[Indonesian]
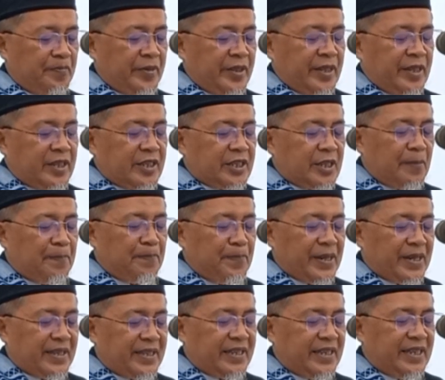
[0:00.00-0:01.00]

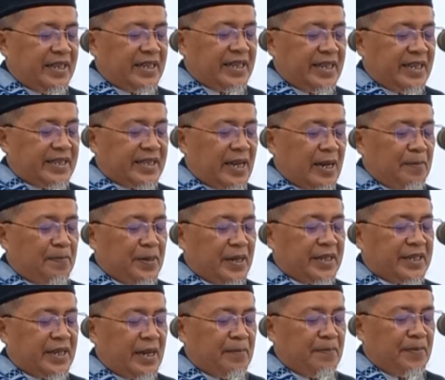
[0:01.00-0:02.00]
seperti kita
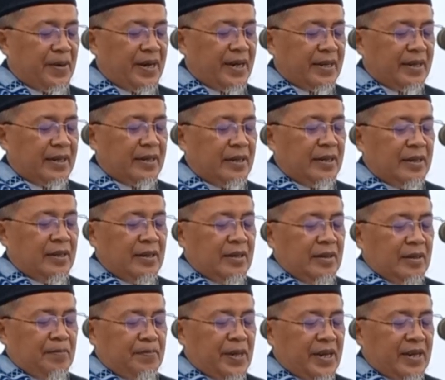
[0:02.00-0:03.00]
bersabar,
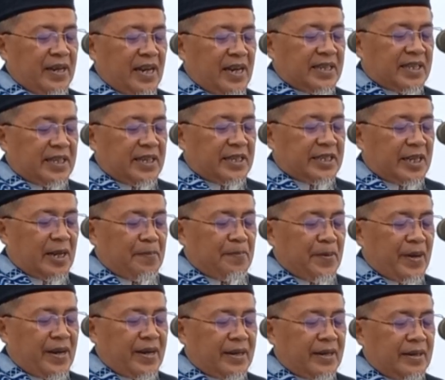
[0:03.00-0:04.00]
berlatih
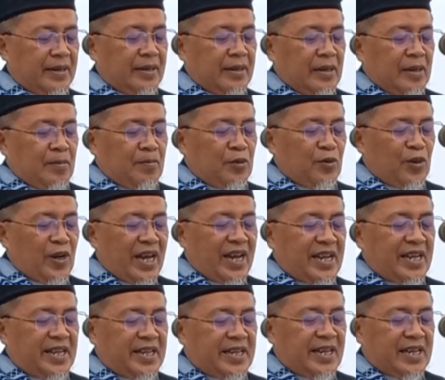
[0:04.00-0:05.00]
sabar
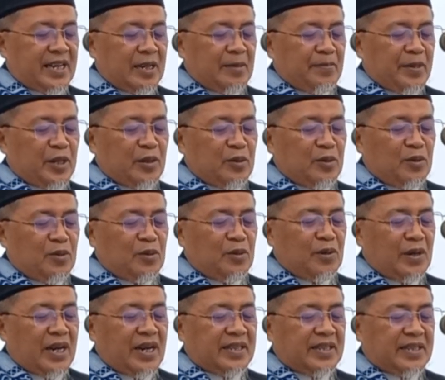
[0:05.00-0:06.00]
mulai dari
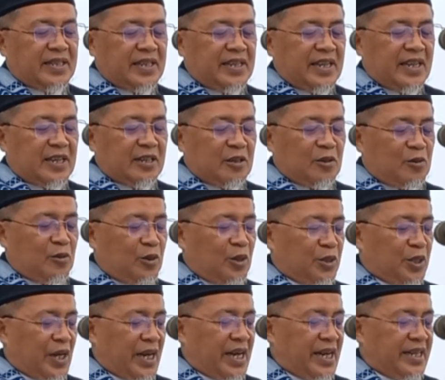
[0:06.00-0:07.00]
menunggu antrian
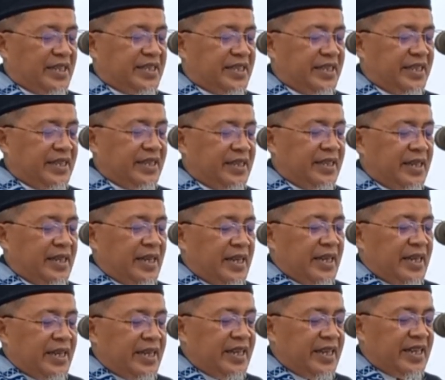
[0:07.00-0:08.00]
kuota haji
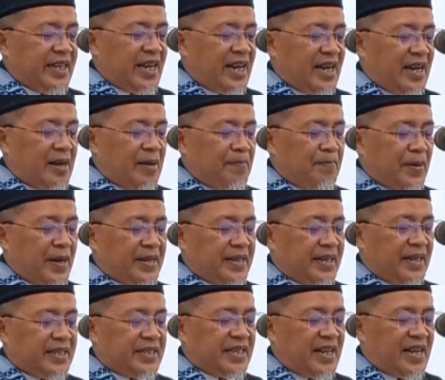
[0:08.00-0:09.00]
hingga
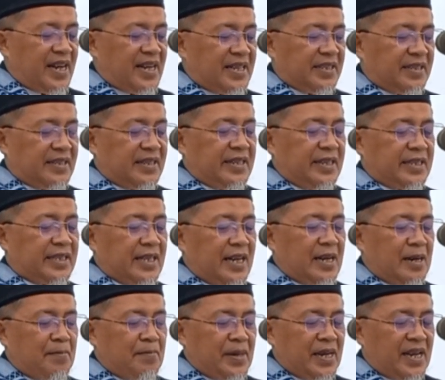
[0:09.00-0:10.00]
pada saat
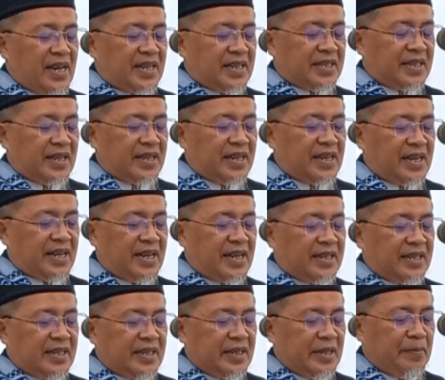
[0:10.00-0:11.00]
kita
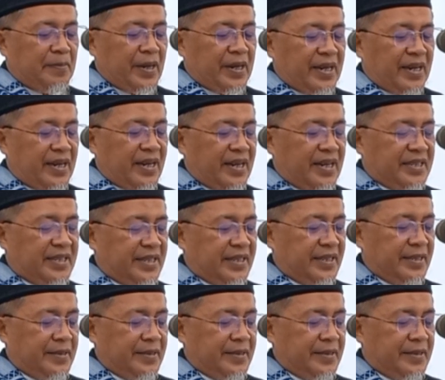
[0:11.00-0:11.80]
melaksanakan ibadah haji.